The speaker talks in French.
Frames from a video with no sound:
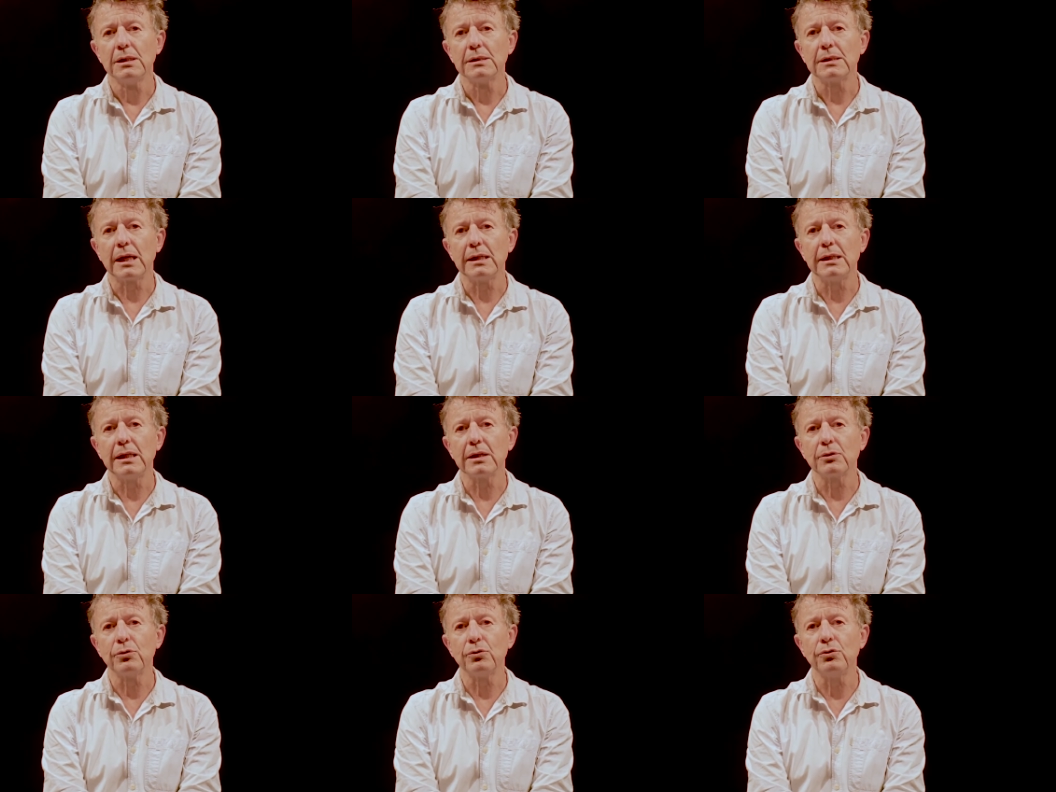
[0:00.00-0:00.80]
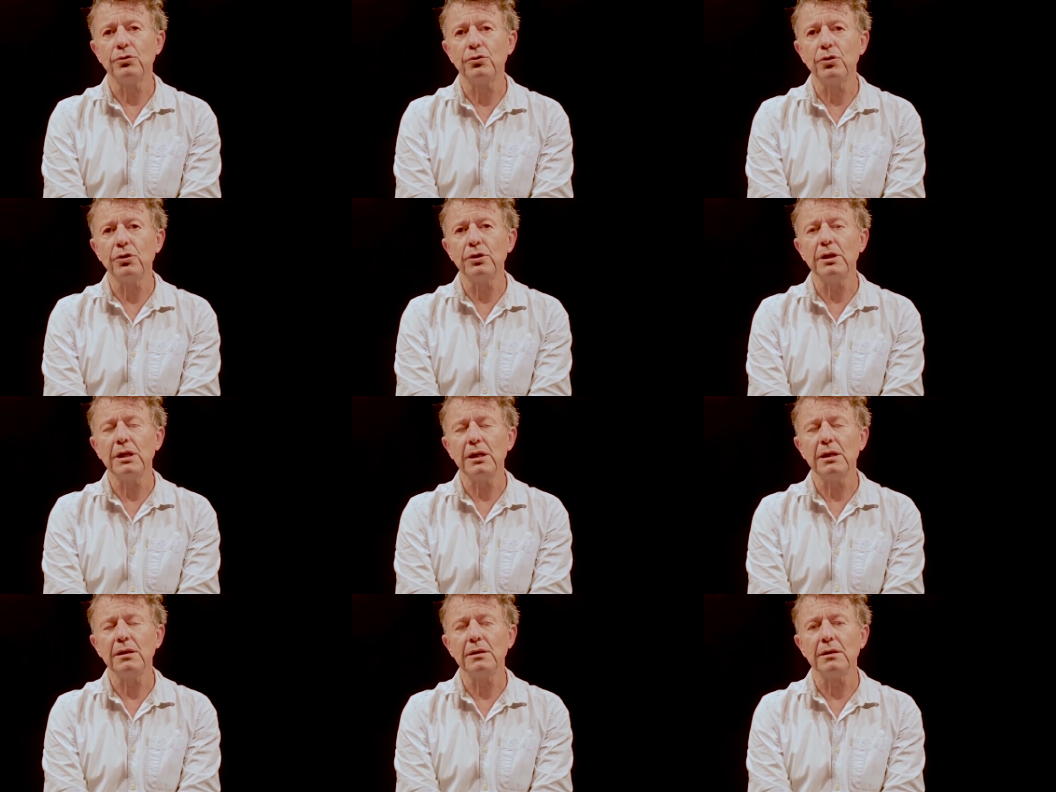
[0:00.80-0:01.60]
c'est-à-dire de
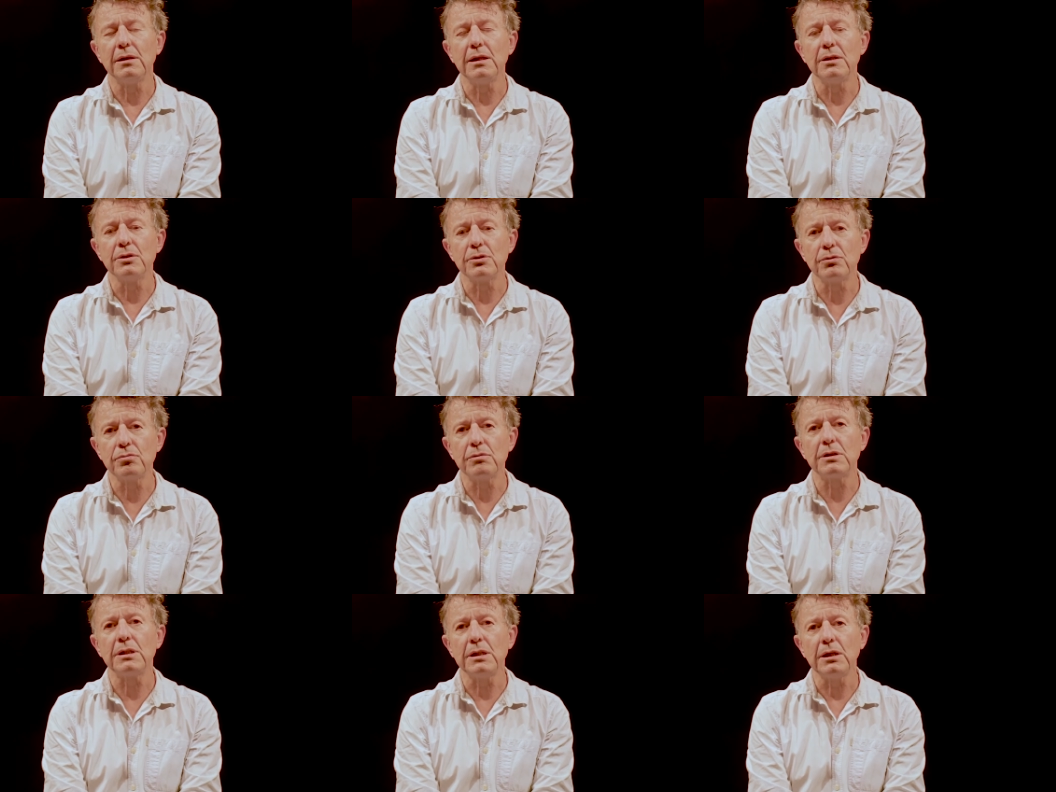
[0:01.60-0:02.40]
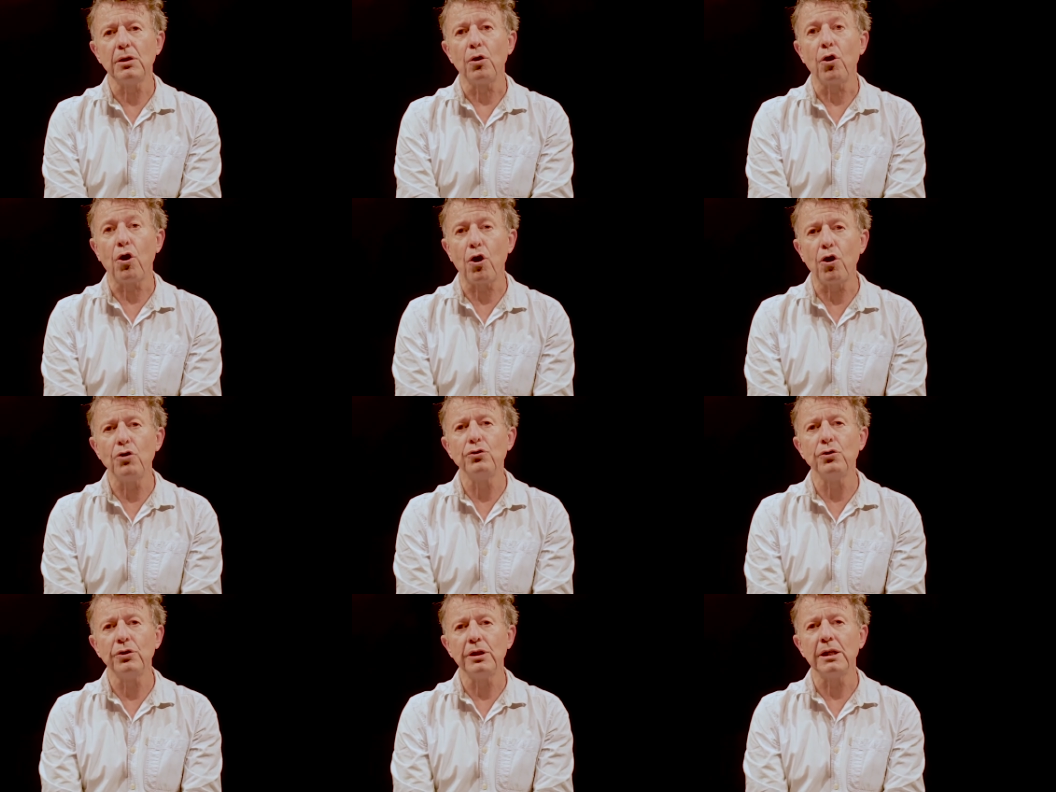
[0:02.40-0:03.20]
donner des outils,
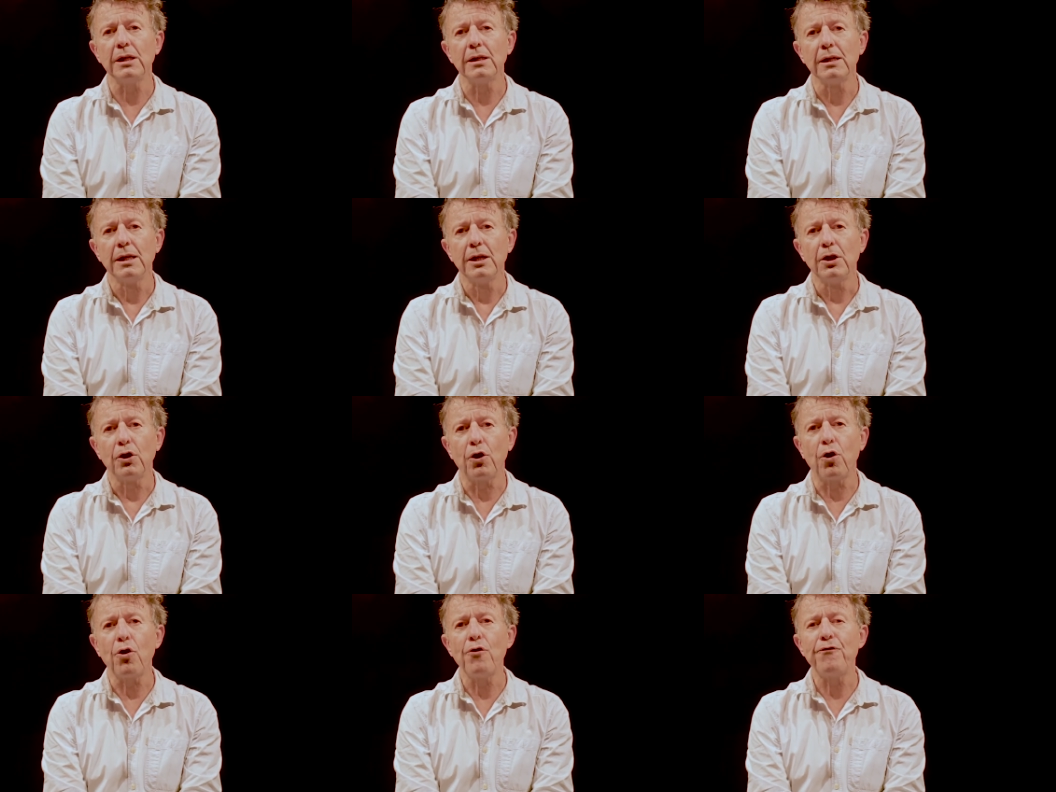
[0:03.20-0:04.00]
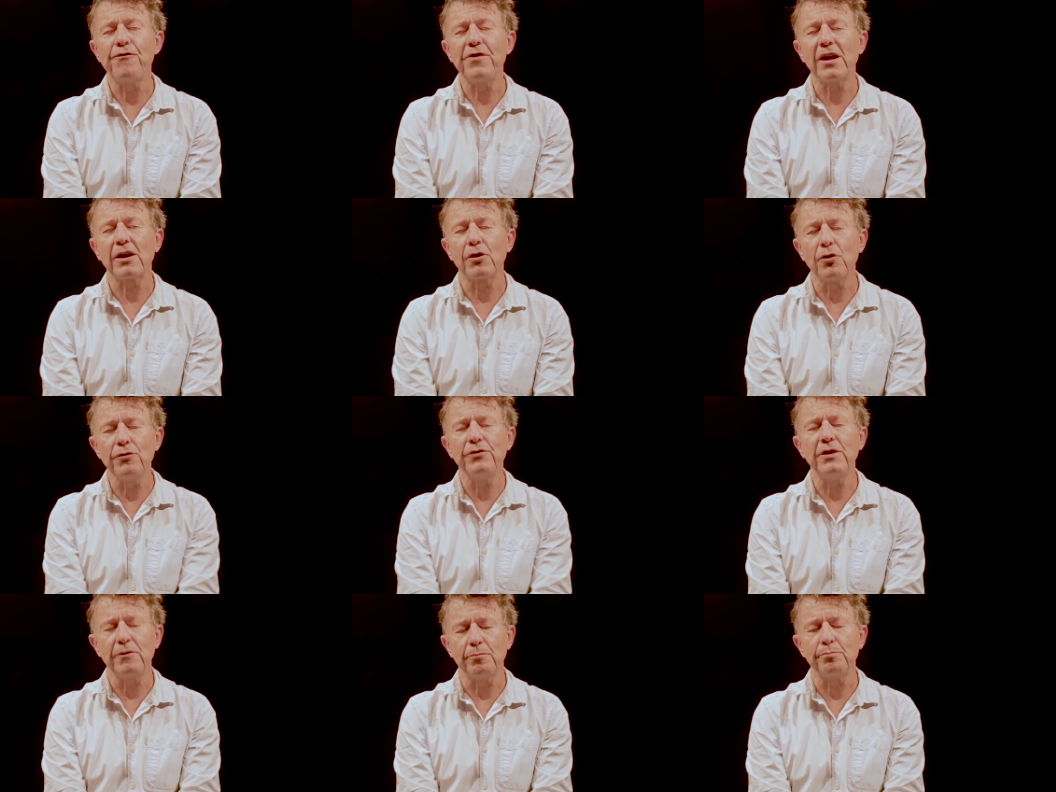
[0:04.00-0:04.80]
redonner, refaire,
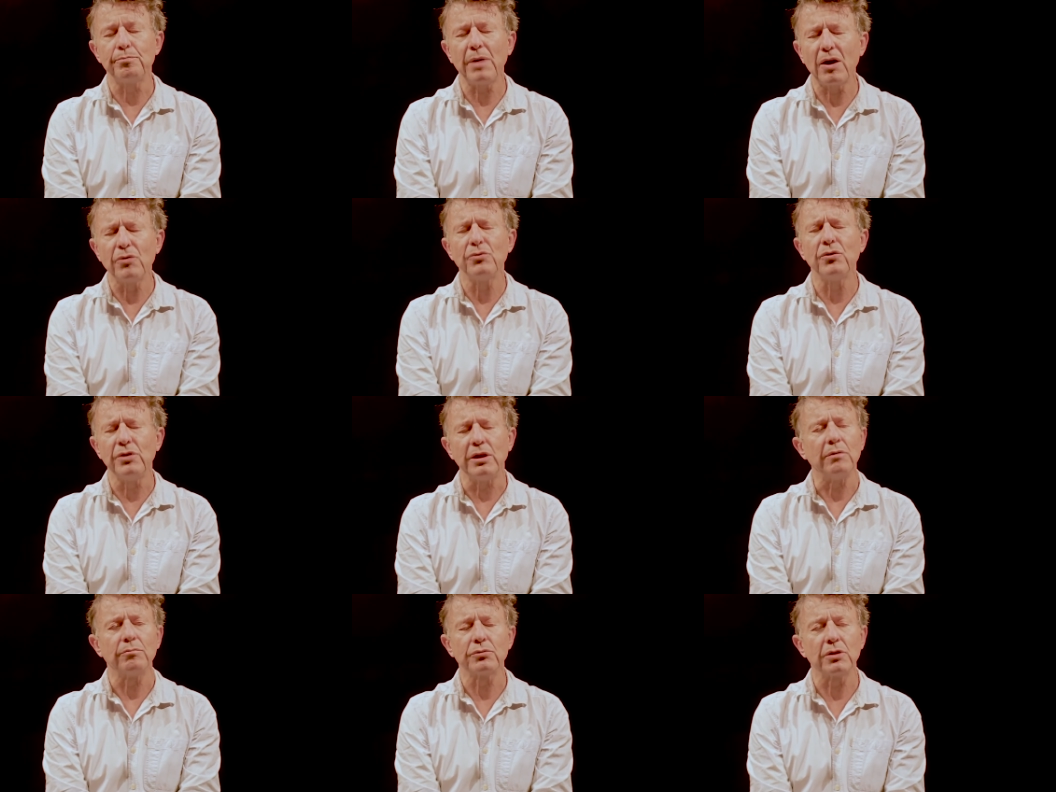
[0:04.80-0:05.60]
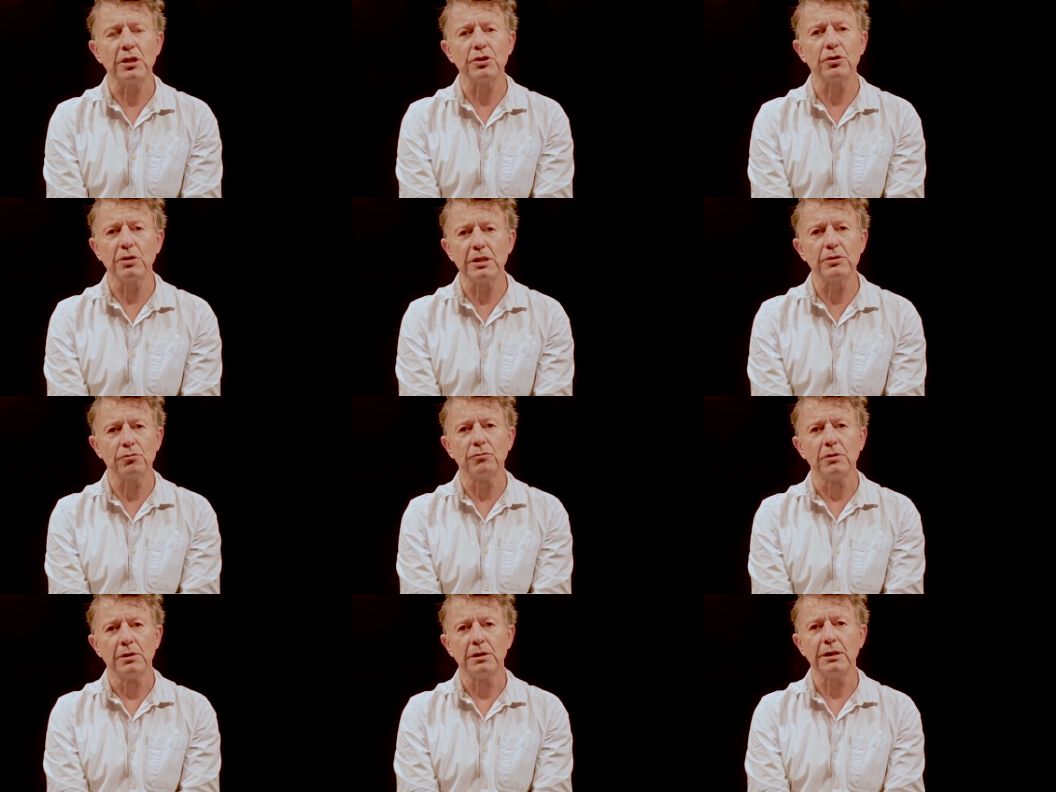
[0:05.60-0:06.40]
revivre, pas redonner, parce que les gens les ont,
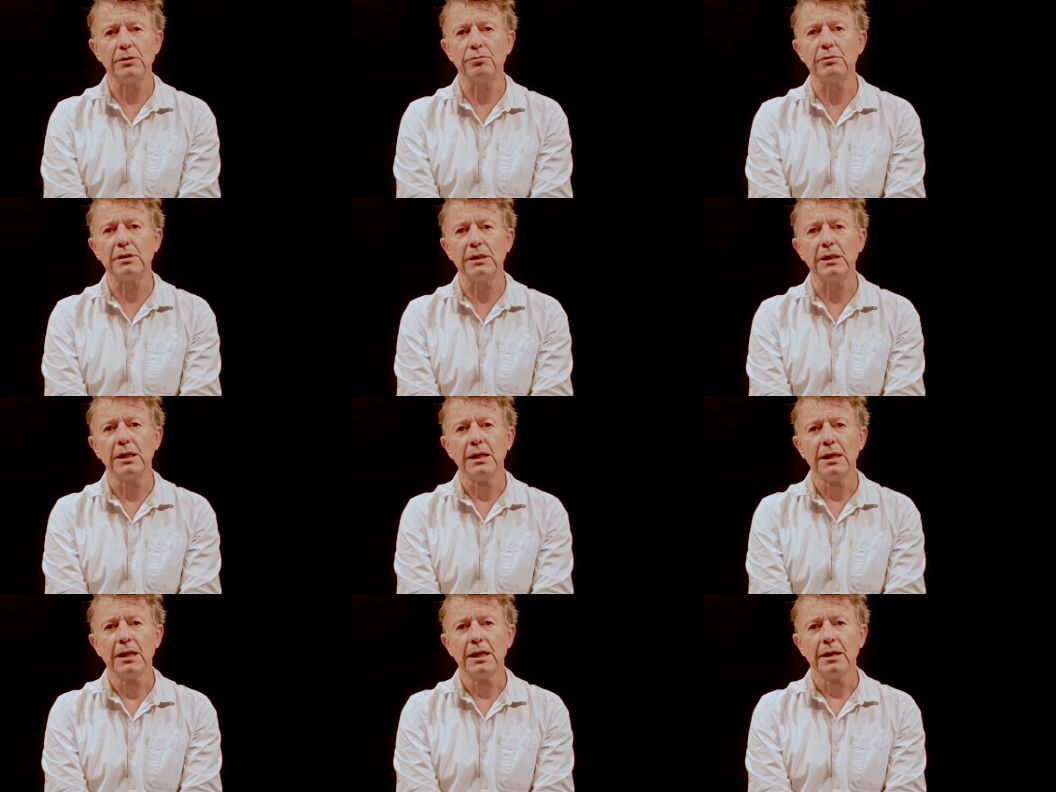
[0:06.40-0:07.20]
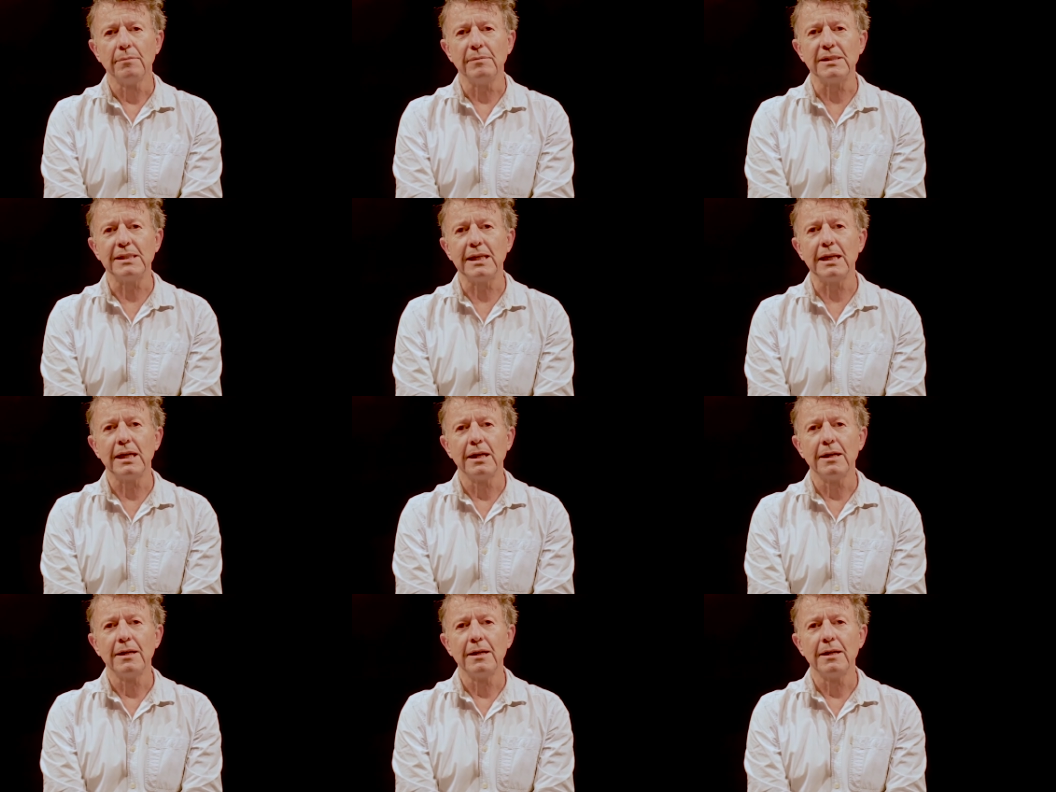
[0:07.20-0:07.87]
les outils. Mais c'est